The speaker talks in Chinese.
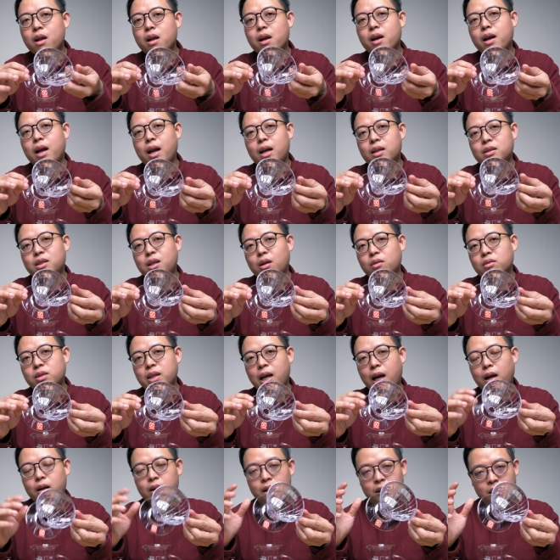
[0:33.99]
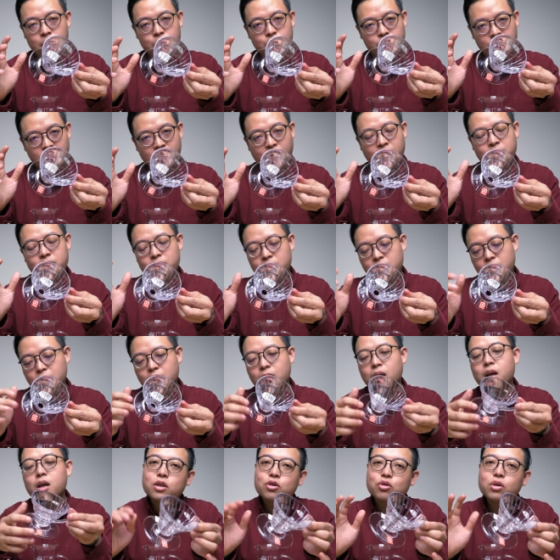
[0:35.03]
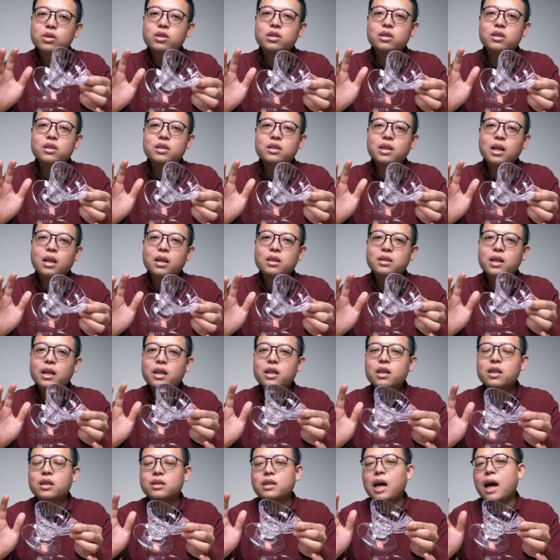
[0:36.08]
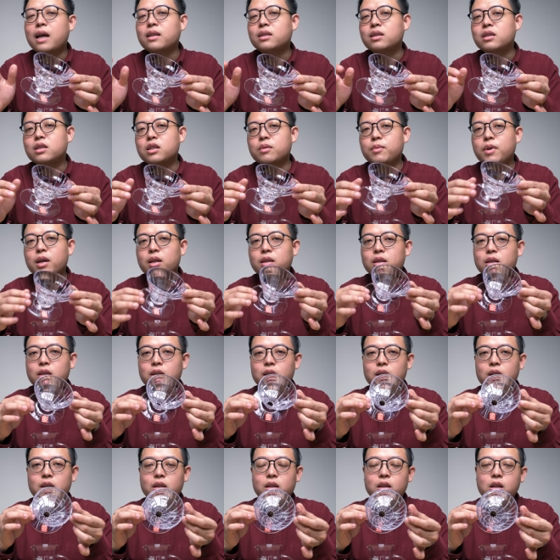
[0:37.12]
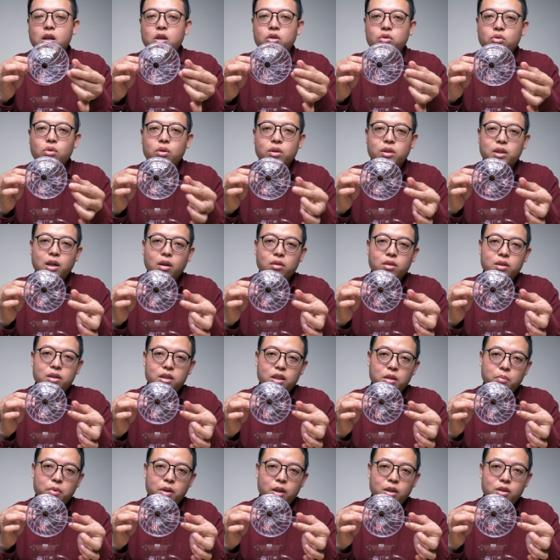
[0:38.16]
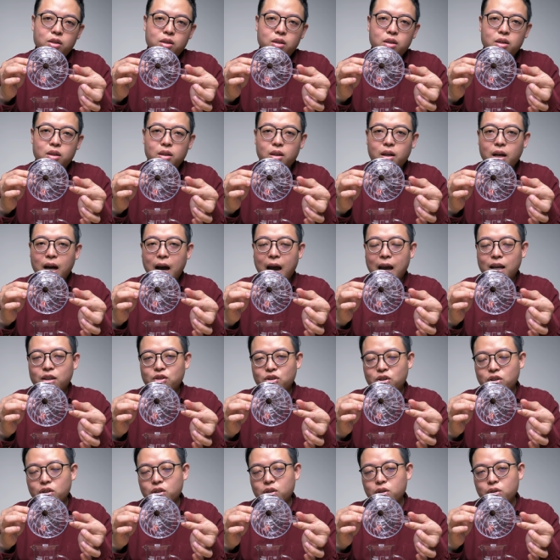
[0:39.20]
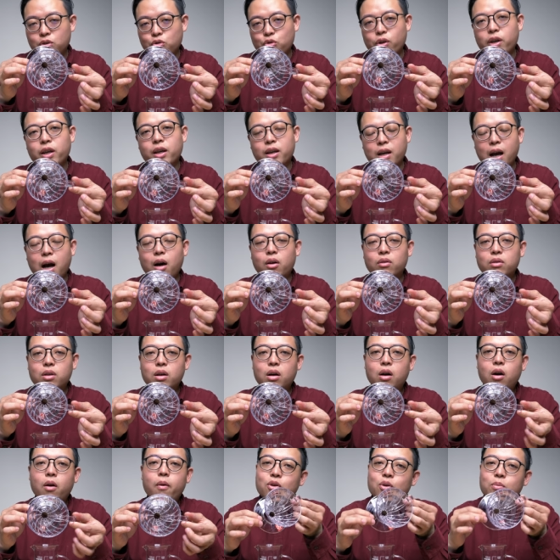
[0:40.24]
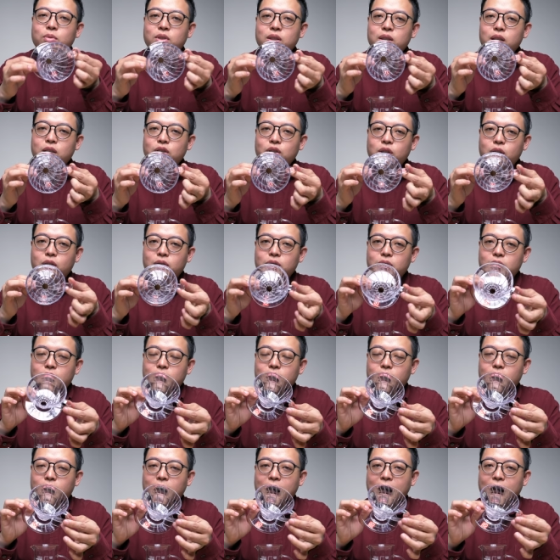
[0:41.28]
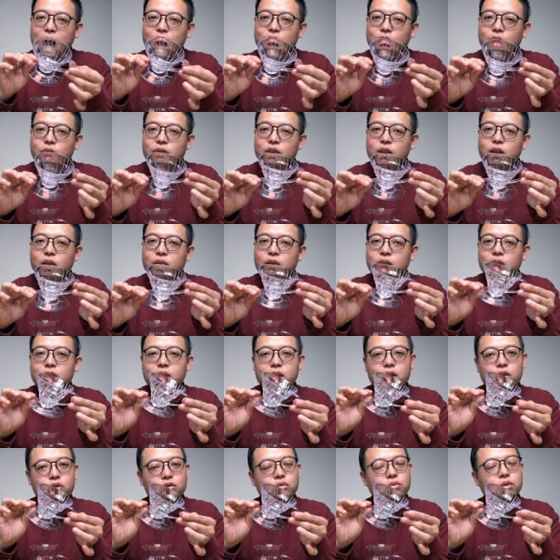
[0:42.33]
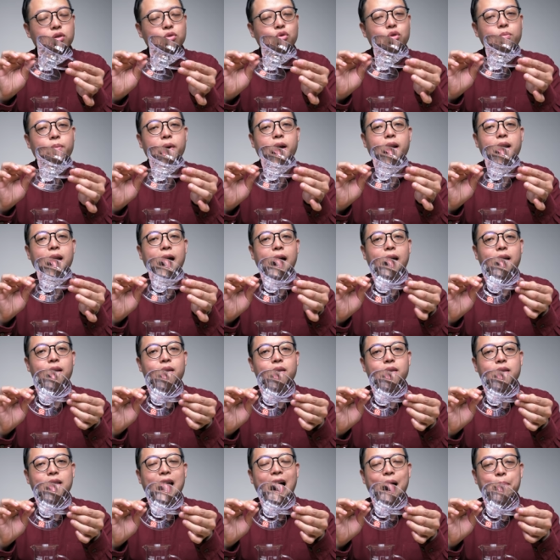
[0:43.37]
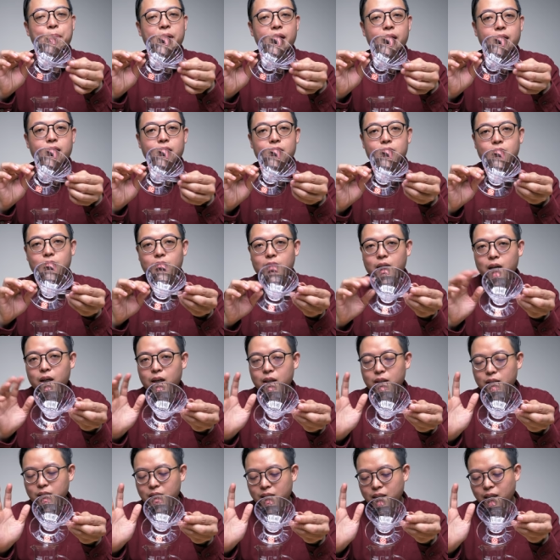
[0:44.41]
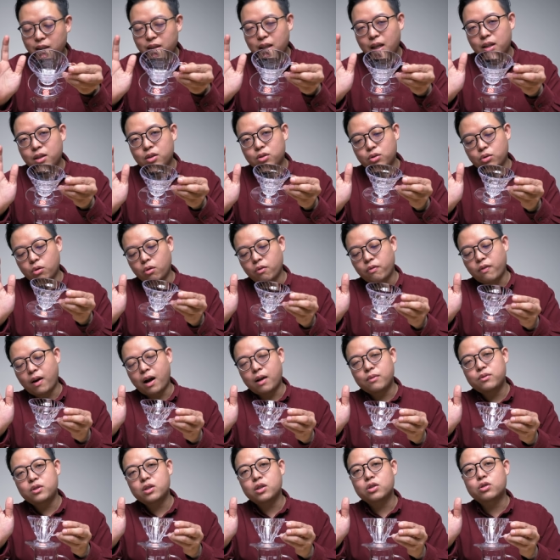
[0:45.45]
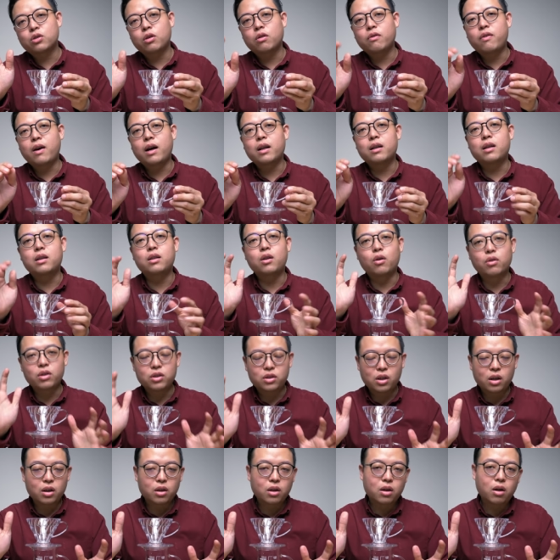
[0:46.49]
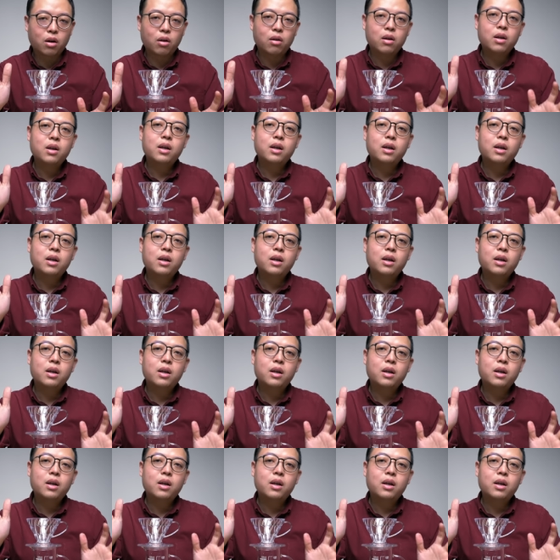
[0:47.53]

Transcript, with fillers: 所以它的造价很便宜，所以实际上呢，在各个材质里面呢，塑胶的 CP 值呢还是最高的哈。我们今天就。用这个哈利欧 V 六零的树脂滤杯来搭配一个很简单的手法，这个手法容易成功，